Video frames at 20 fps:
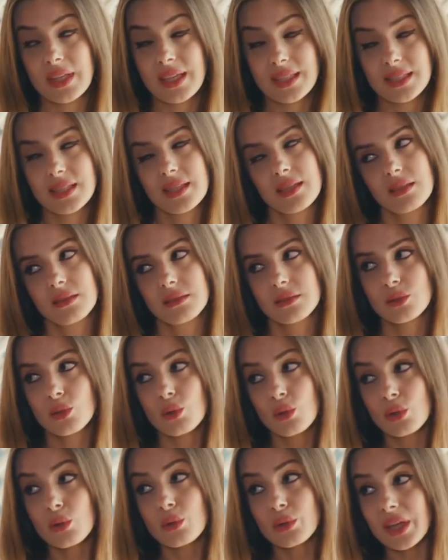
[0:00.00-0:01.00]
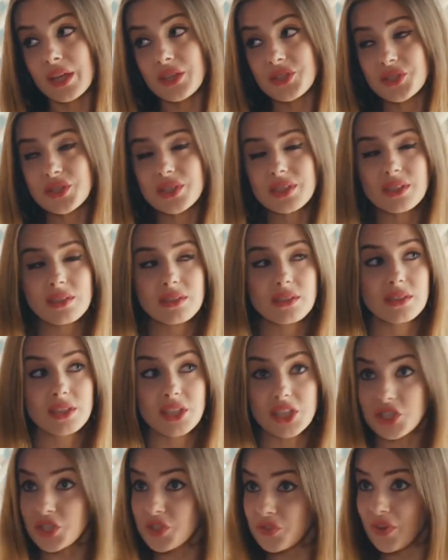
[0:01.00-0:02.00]
Neyse sonra o geçti.
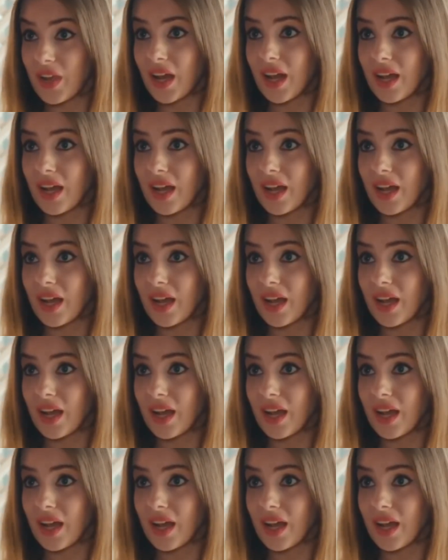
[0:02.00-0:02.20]
İkinci